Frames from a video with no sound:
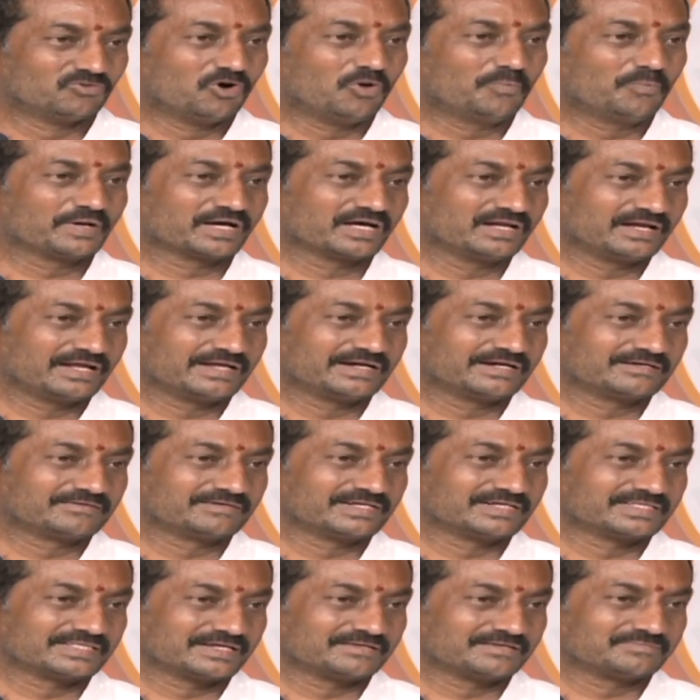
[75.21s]
ఓపిక
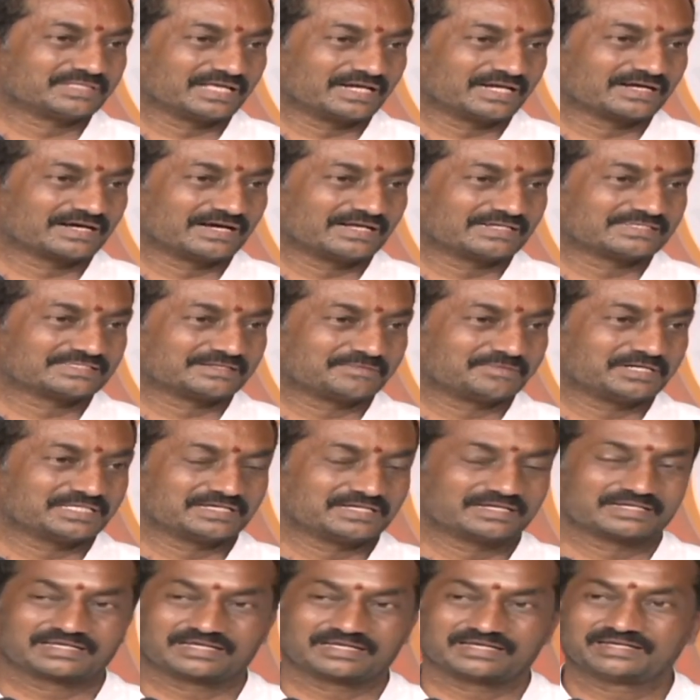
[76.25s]
లేనటువంటి తనం తెలంగాణ
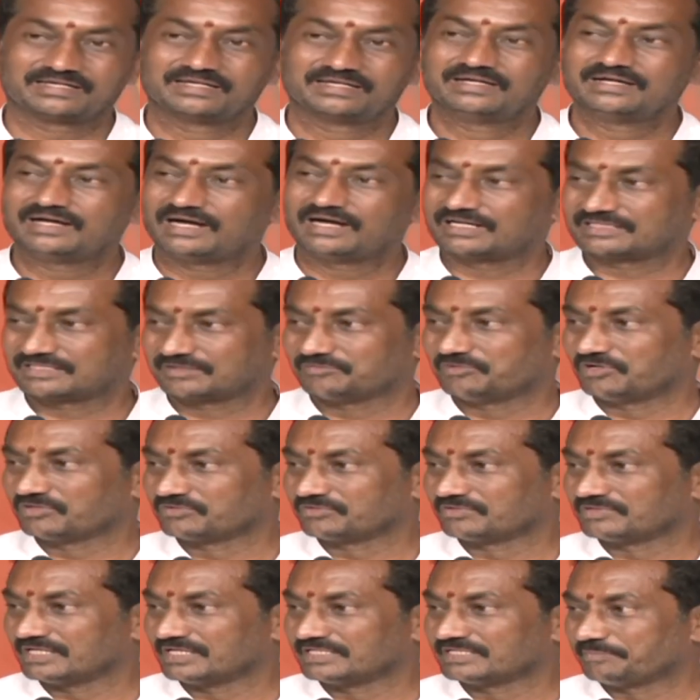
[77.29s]
సమాజానికి
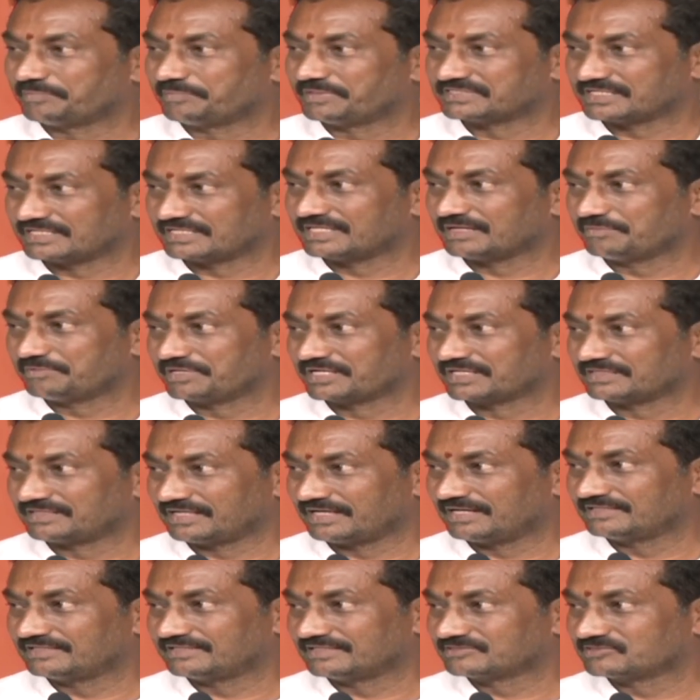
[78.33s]
అర్థమవుతుందని చెప్పి ఈ సందర్భంగా
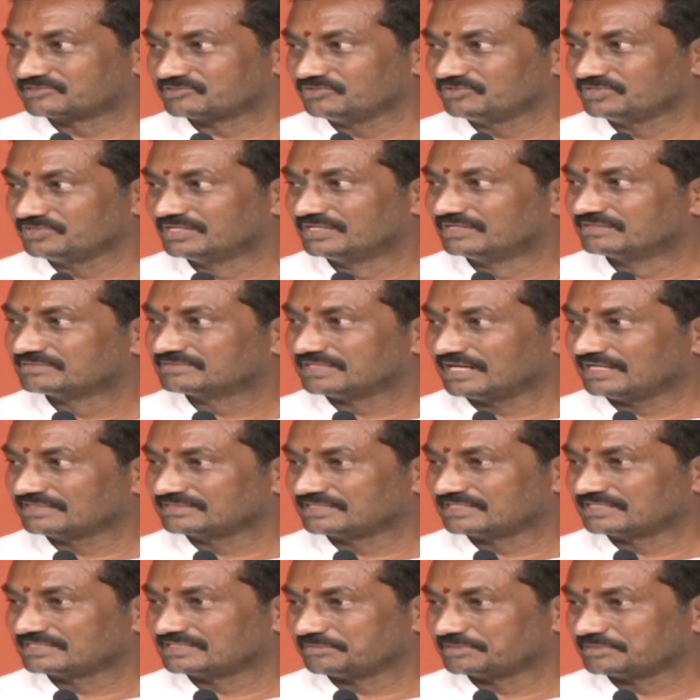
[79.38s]
తెలియజేస్తూ
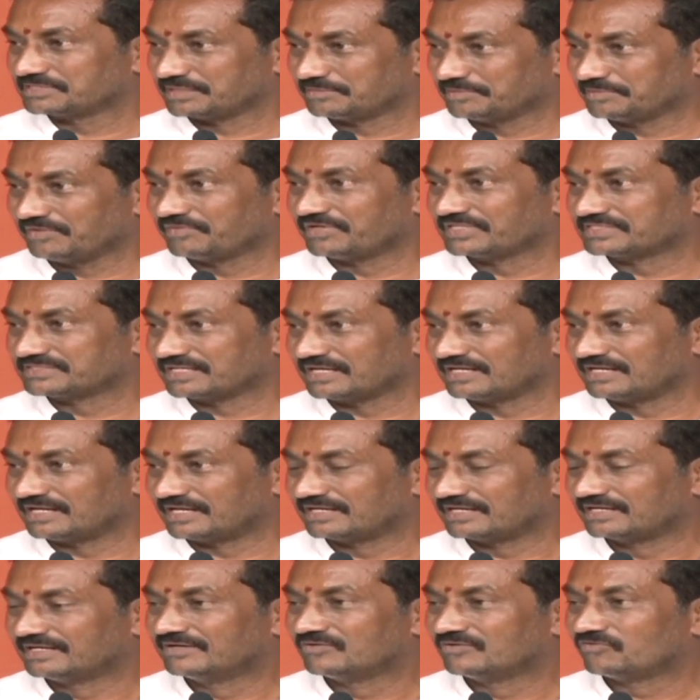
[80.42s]
శాసనసభ
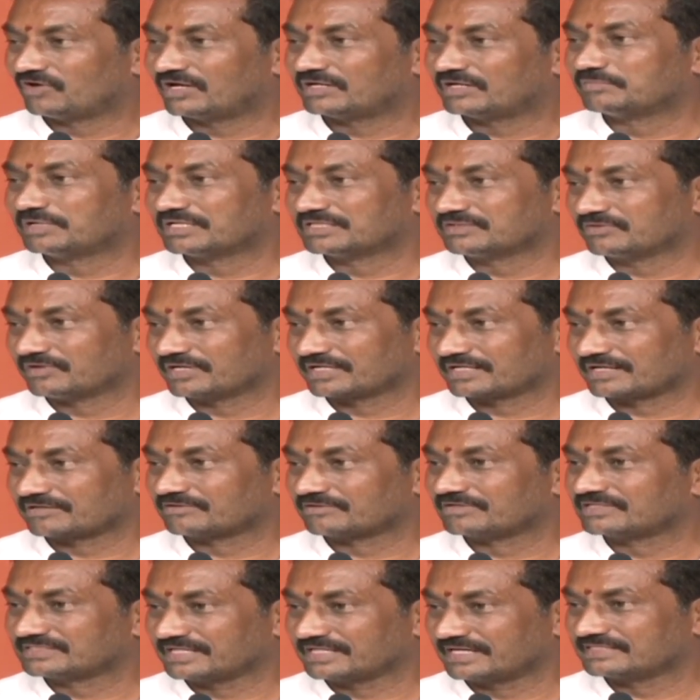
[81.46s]
సమావేశాల్ని వన్ మంత్ వరకు
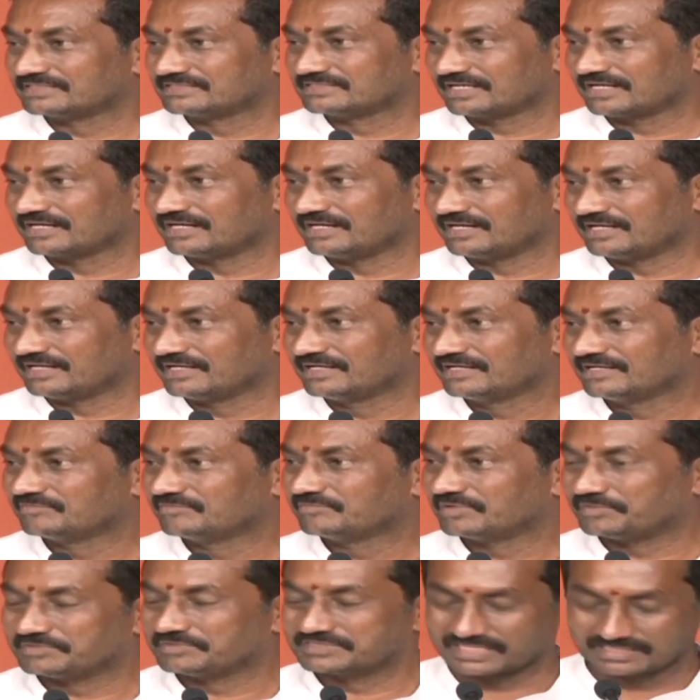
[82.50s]
కొనసాగించాలని
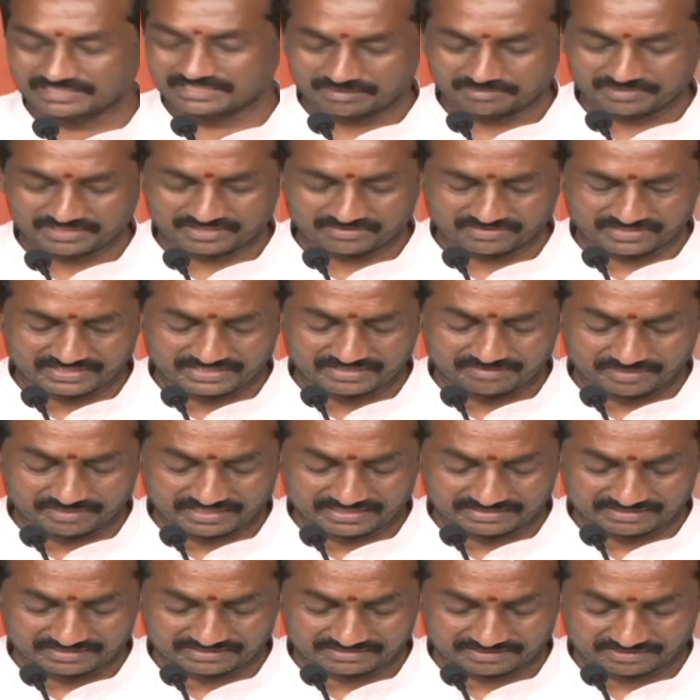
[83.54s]
మేము ఈ సందర్భంగా వారిని
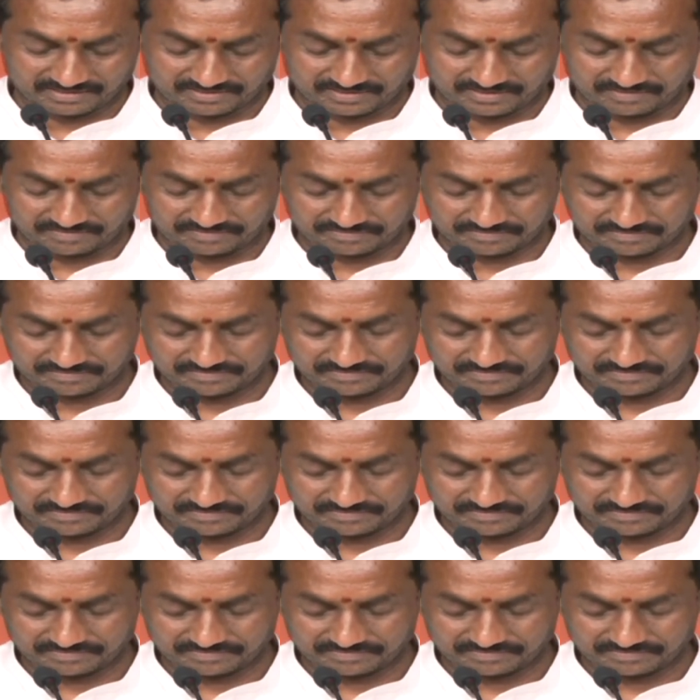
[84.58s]
డిమాండ్ చేస్తా ఉన్నాం